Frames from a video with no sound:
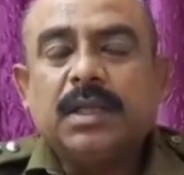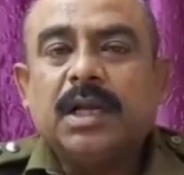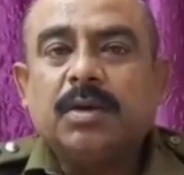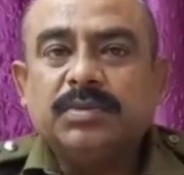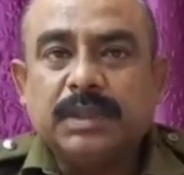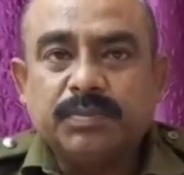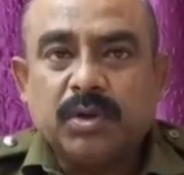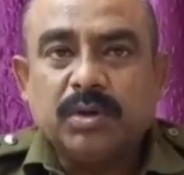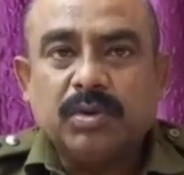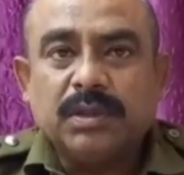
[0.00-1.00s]
তারা অবজার্ভ
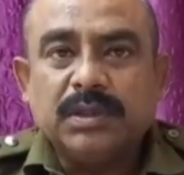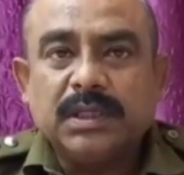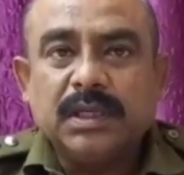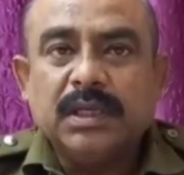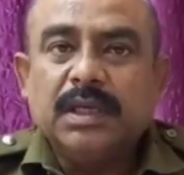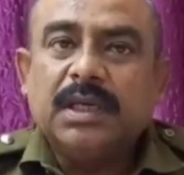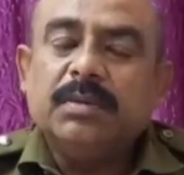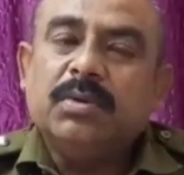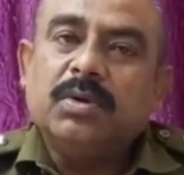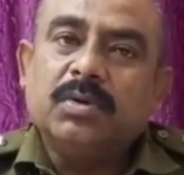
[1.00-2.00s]
করে ওখান থেকে
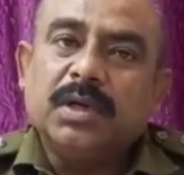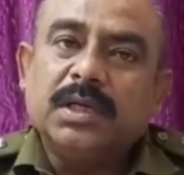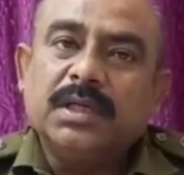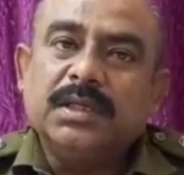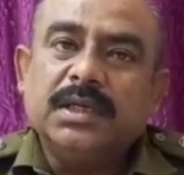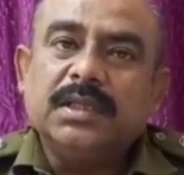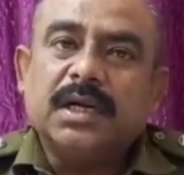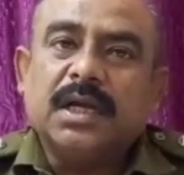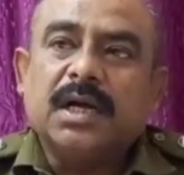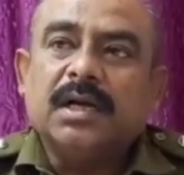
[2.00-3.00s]
এবং ওখানে গিয়ে
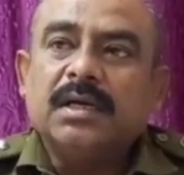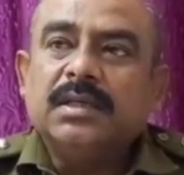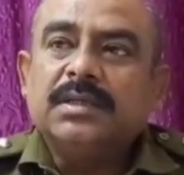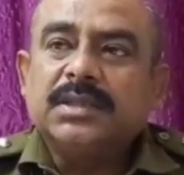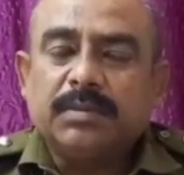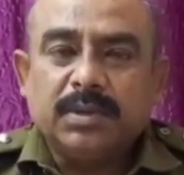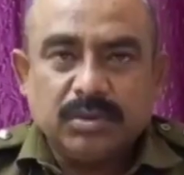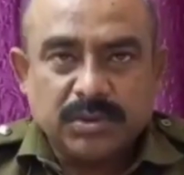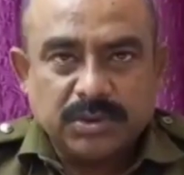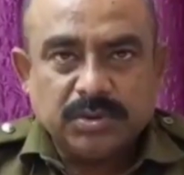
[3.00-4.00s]
তারা
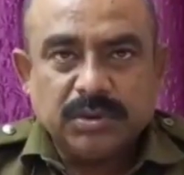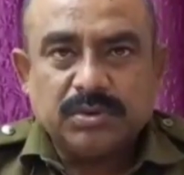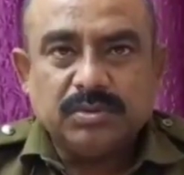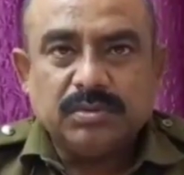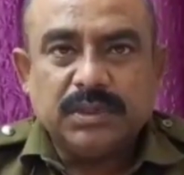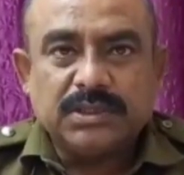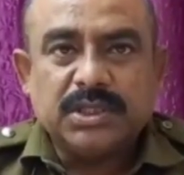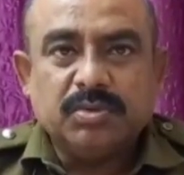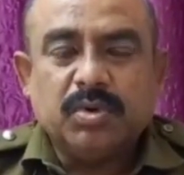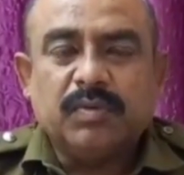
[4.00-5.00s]
সামান্য কিছু একটু
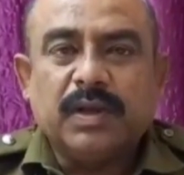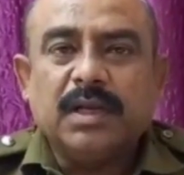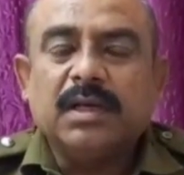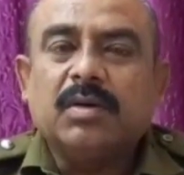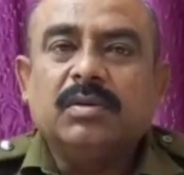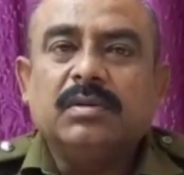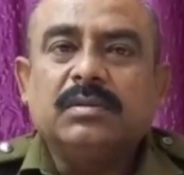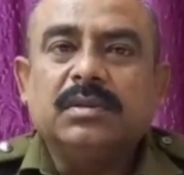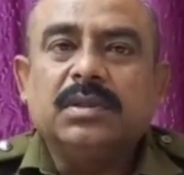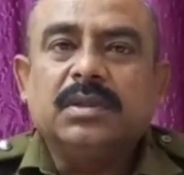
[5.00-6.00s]
রেস্কিউ করে ফেলে কারণ
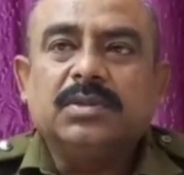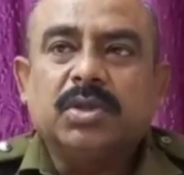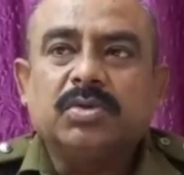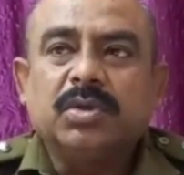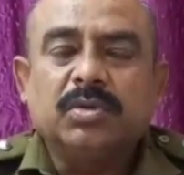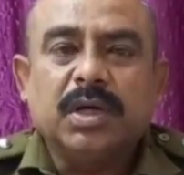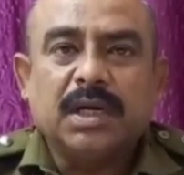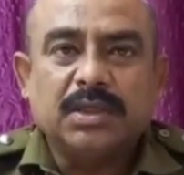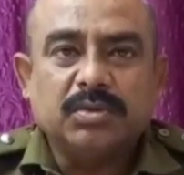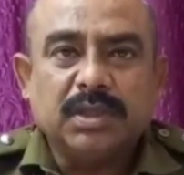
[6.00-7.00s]
চট করে
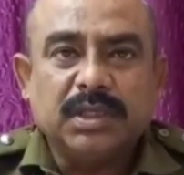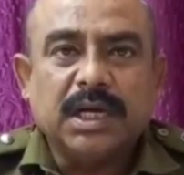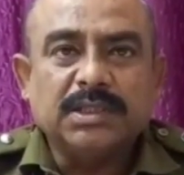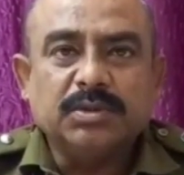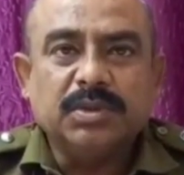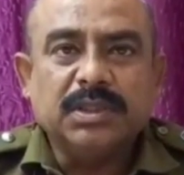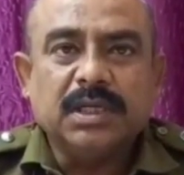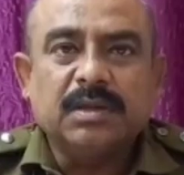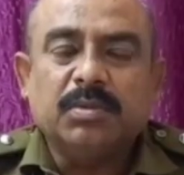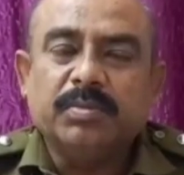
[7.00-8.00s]
ওনারা একটুখানি গাছে উঠে
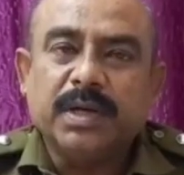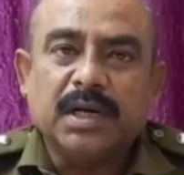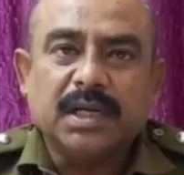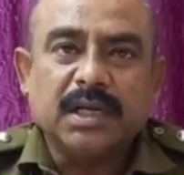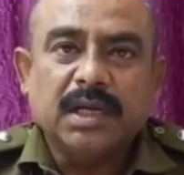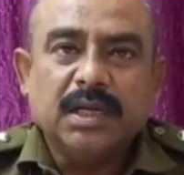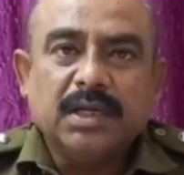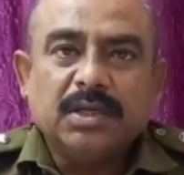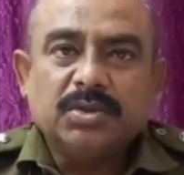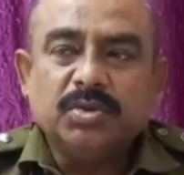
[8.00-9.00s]
যান এবং বিড়ালটাকে
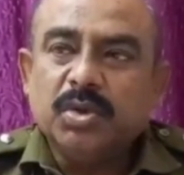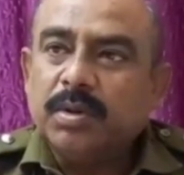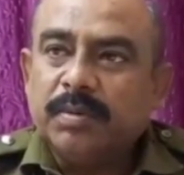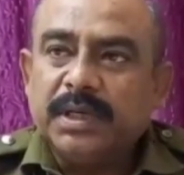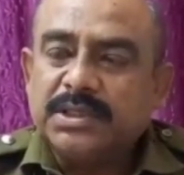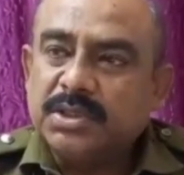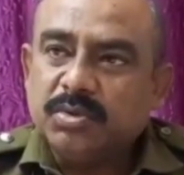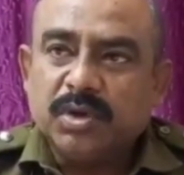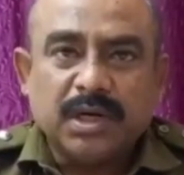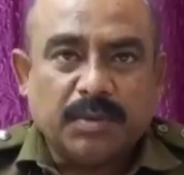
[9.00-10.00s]
সুন্দরভাবে
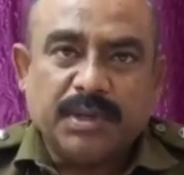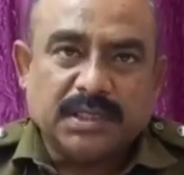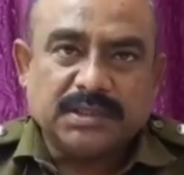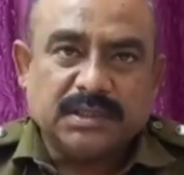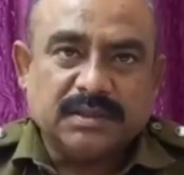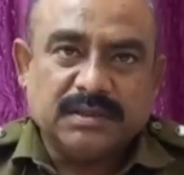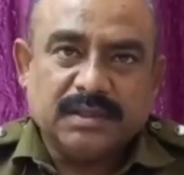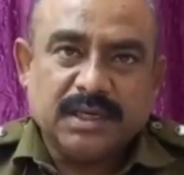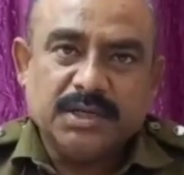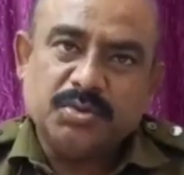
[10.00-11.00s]
রেস্কিউ করে নামিয়ে আসে
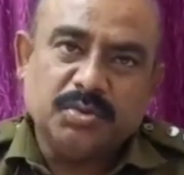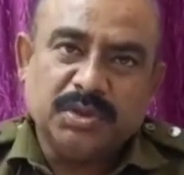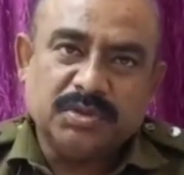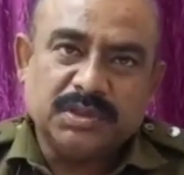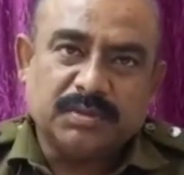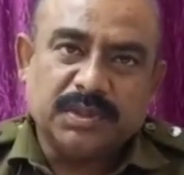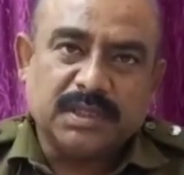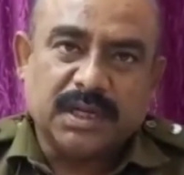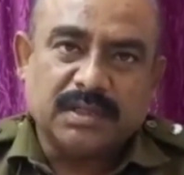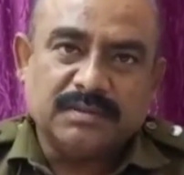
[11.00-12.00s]
এইটুকুই হচ্ছে
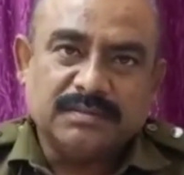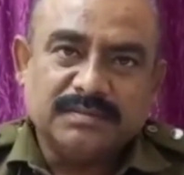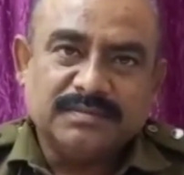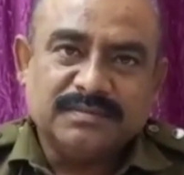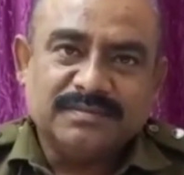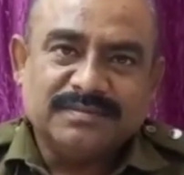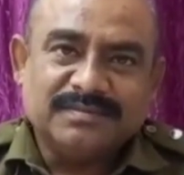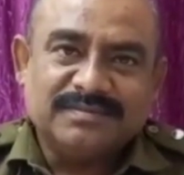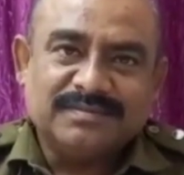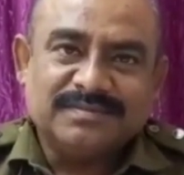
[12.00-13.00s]
আমাদের কাজ
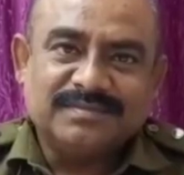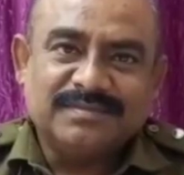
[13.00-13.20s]
মানে